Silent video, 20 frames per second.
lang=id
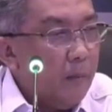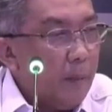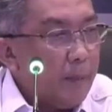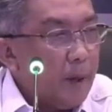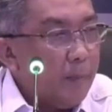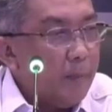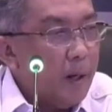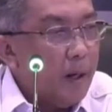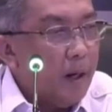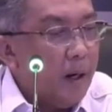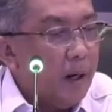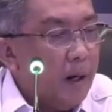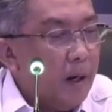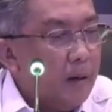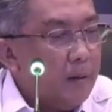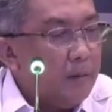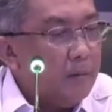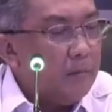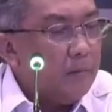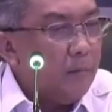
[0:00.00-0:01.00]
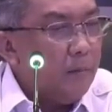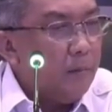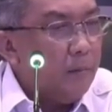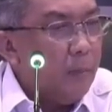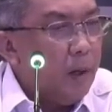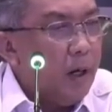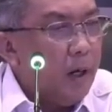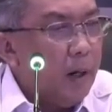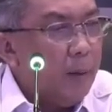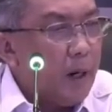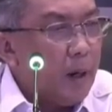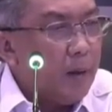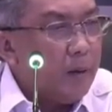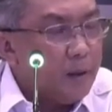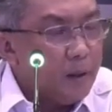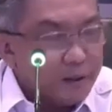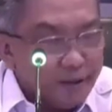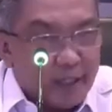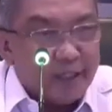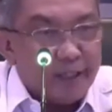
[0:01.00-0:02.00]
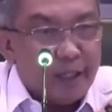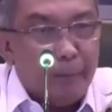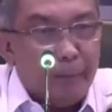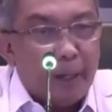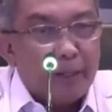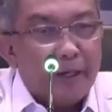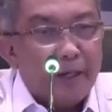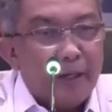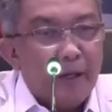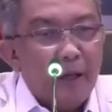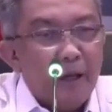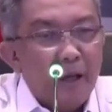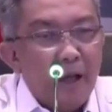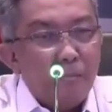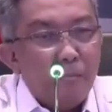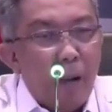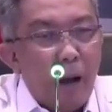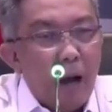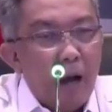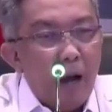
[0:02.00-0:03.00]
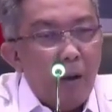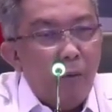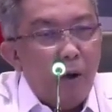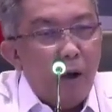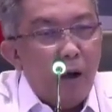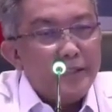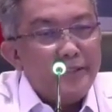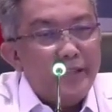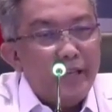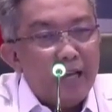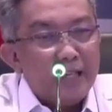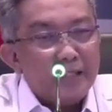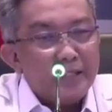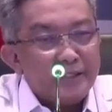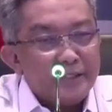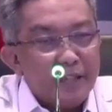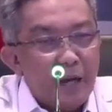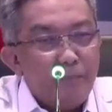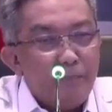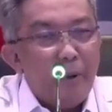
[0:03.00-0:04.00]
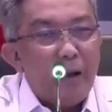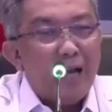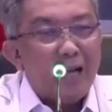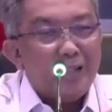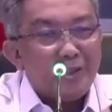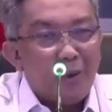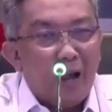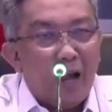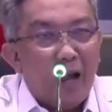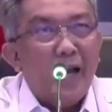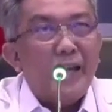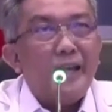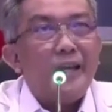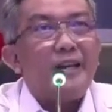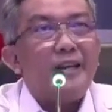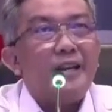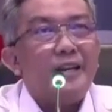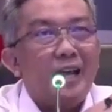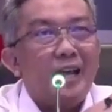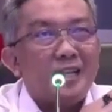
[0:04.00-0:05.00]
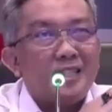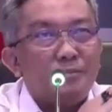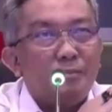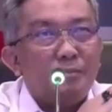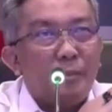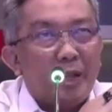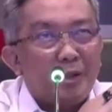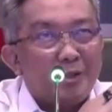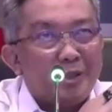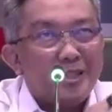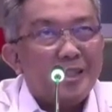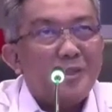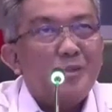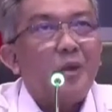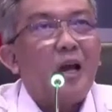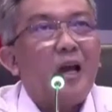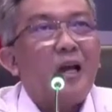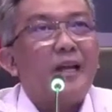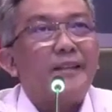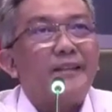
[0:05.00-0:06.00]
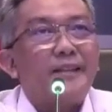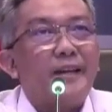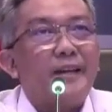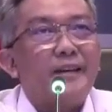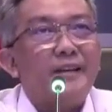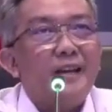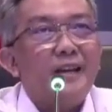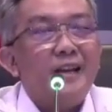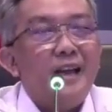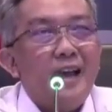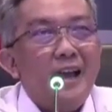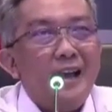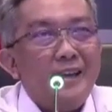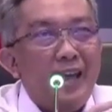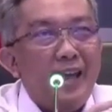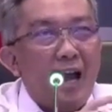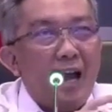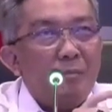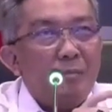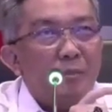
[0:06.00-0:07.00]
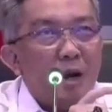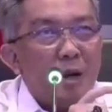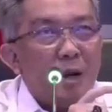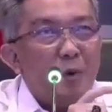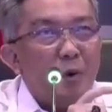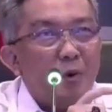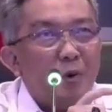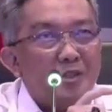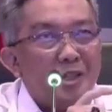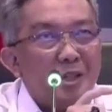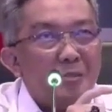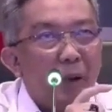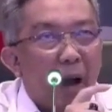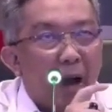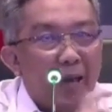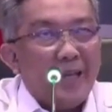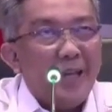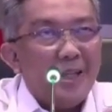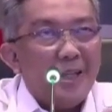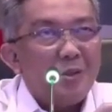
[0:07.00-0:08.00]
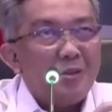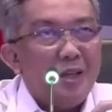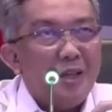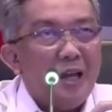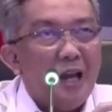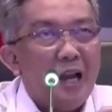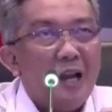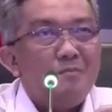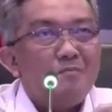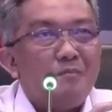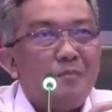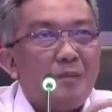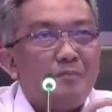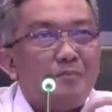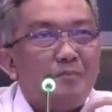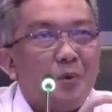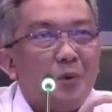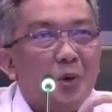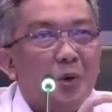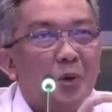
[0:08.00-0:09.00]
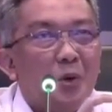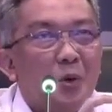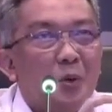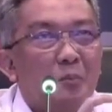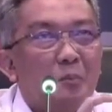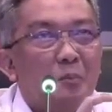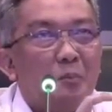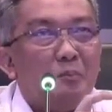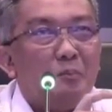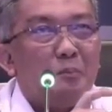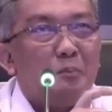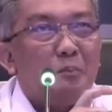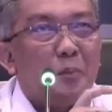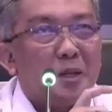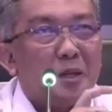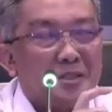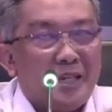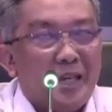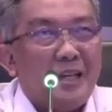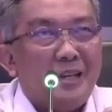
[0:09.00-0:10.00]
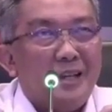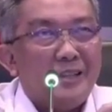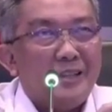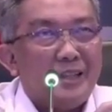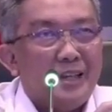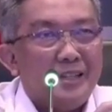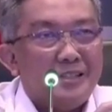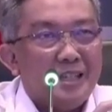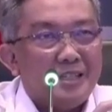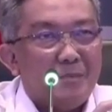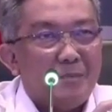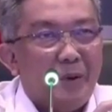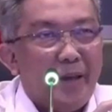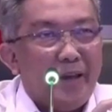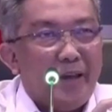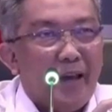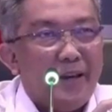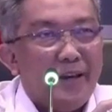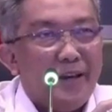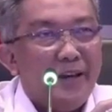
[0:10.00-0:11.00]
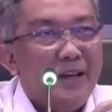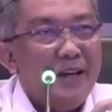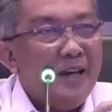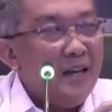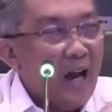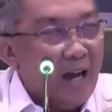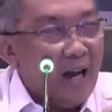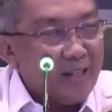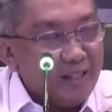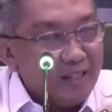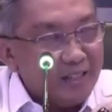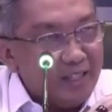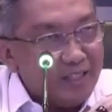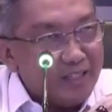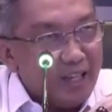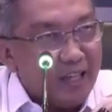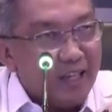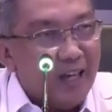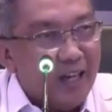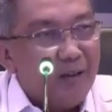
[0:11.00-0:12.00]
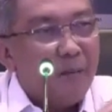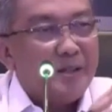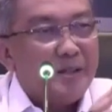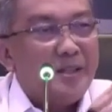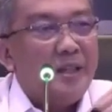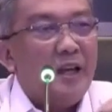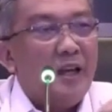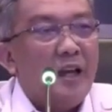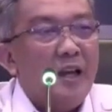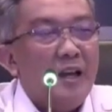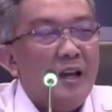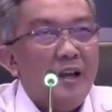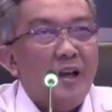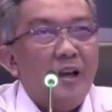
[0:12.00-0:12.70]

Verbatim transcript: apa namanya me, me, apa, saya sampaikan tadi bahwa jasa pengatur air di das berita saja sudah kelihatan yang berfungsi baik itu tinggal 40 persen ya tadi saya sampaikan artinya sisanya masih